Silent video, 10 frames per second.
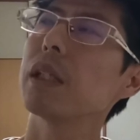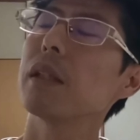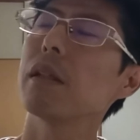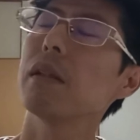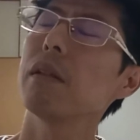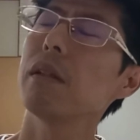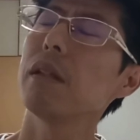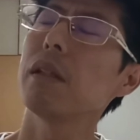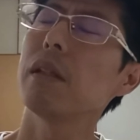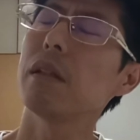あ
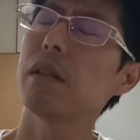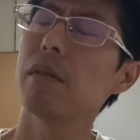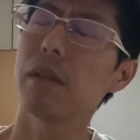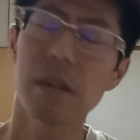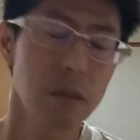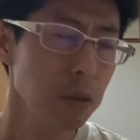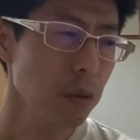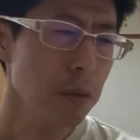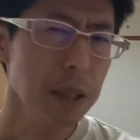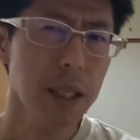事
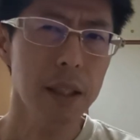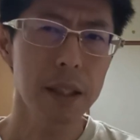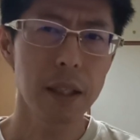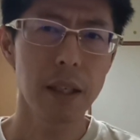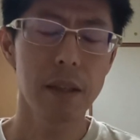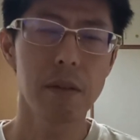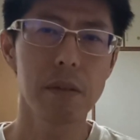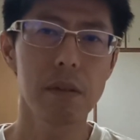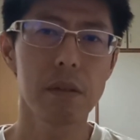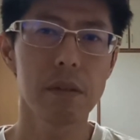細かに
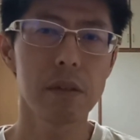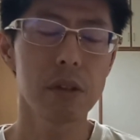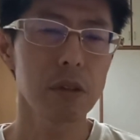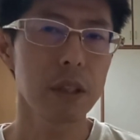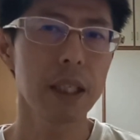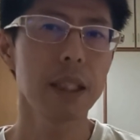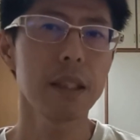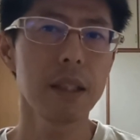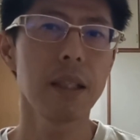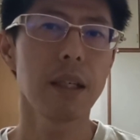こう書類化し
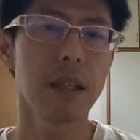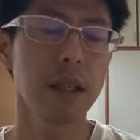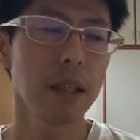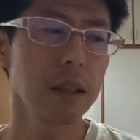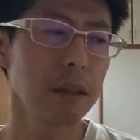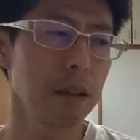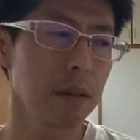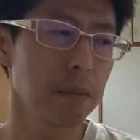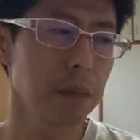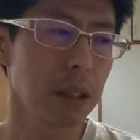て、
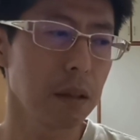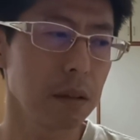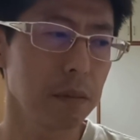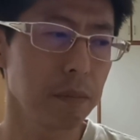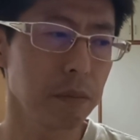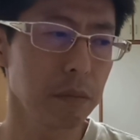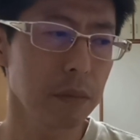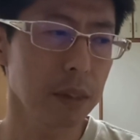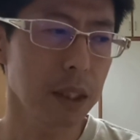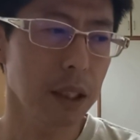えー、ま
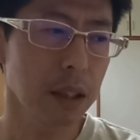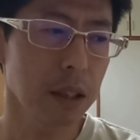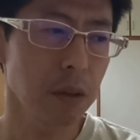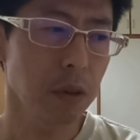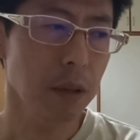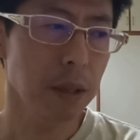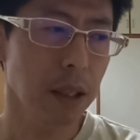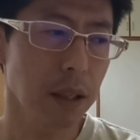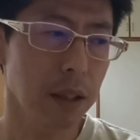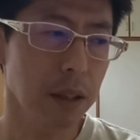あ記載しておけ
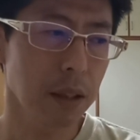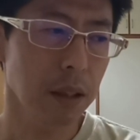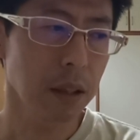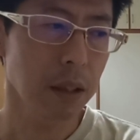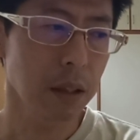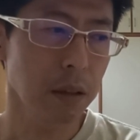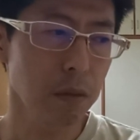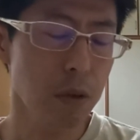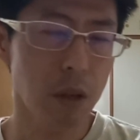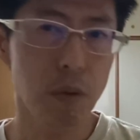ば
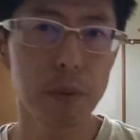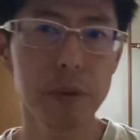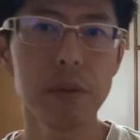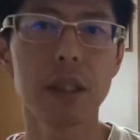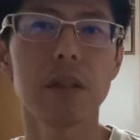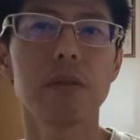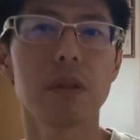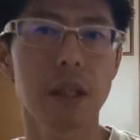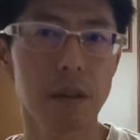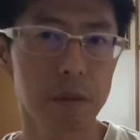とは思うでしょう
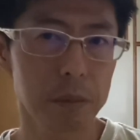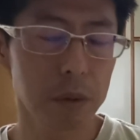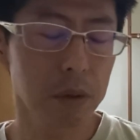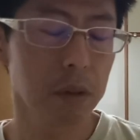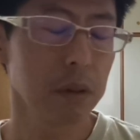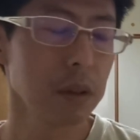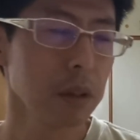けども